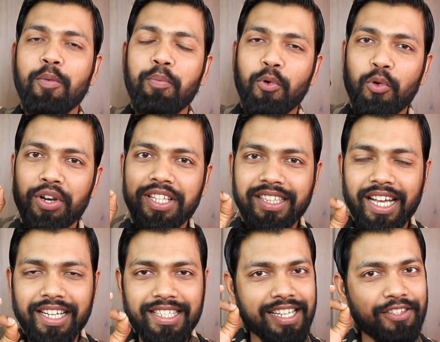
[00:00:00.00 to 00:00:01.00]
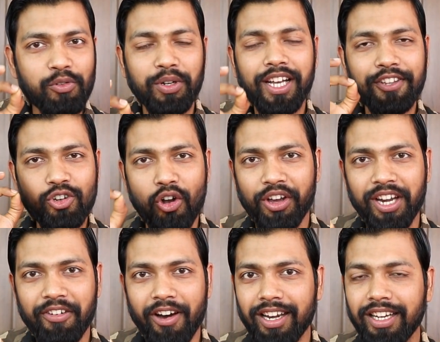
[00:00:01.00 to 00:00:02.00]
वो पूरी तरीके से सुन के
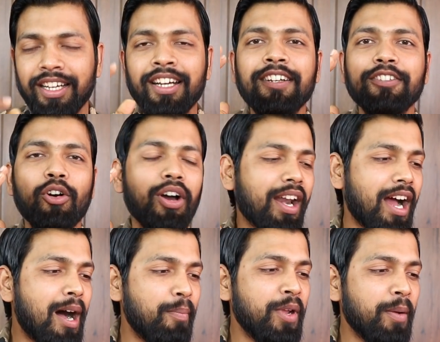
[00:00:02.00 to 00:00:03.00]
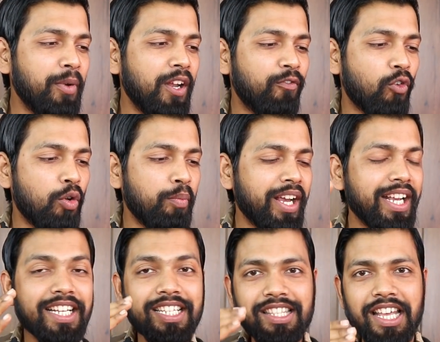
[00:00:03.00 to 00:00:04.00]
चौंकने वाले हैं तो अगर आप भी अपने फ़ोन में
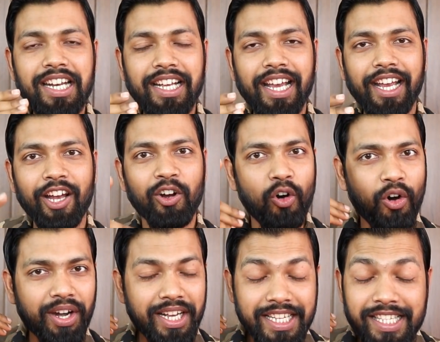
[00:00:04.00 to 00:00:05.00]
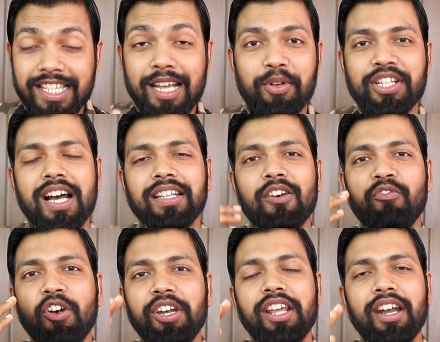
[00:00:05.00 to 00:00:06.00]
इस तरीके के और इससे भी ज़्यादा
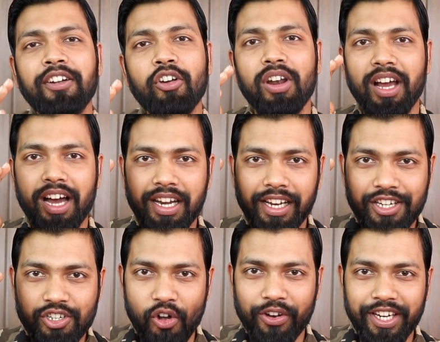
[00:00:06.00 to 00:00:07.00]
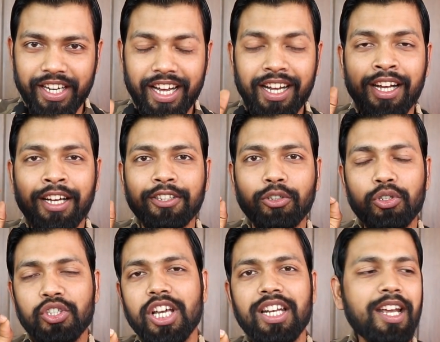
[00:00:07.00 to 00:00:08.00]
फनी रिंगटोन लगाने के शौकीन हैं तो
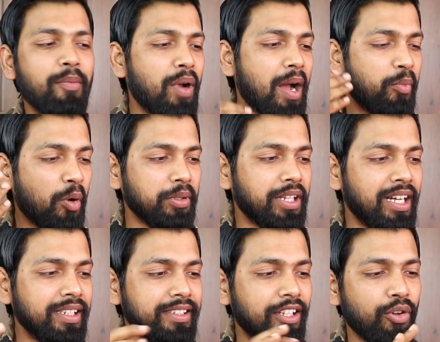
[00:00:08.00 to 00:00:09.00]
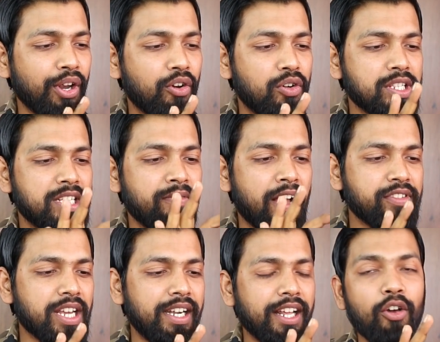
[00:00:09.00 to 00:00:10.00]
चलिए मैं आपको बता देता हूं ये कौन सी
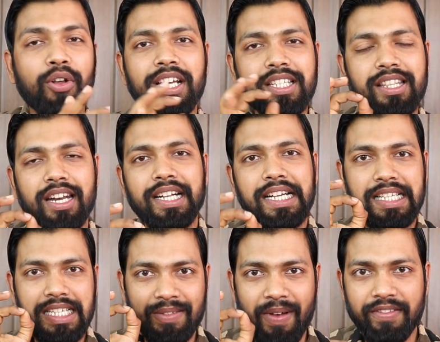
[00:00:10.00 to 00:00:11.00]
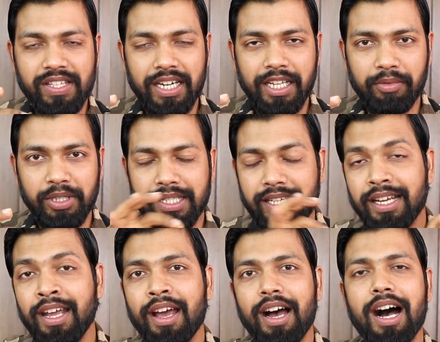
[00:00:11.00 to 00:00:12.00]
वेबसाइट है और किस तरीके से इस वेबसाइट की मदद से
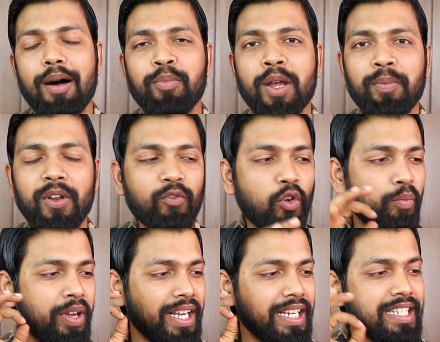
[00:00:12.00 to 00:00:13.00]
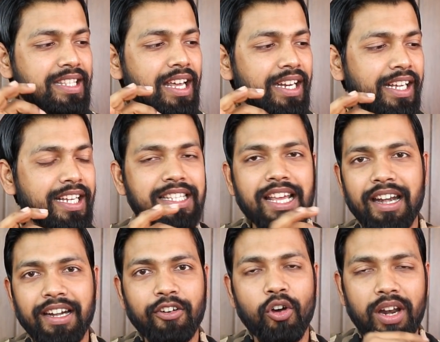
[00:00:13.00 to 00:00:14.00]
आप भी अपने फ़ोन में इस तरीके से
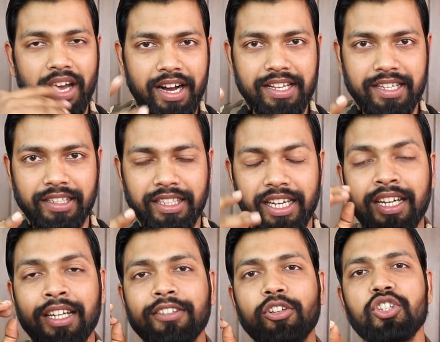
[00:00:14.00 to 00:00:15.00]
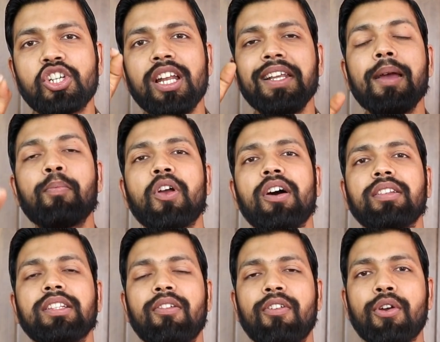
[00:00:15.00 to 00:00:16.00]
रिंगटोन लगा सकते हैं तो चलिए अब
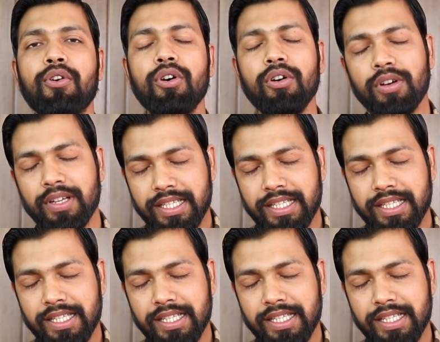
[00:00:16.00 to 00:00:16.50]
करते हैं वीडियो को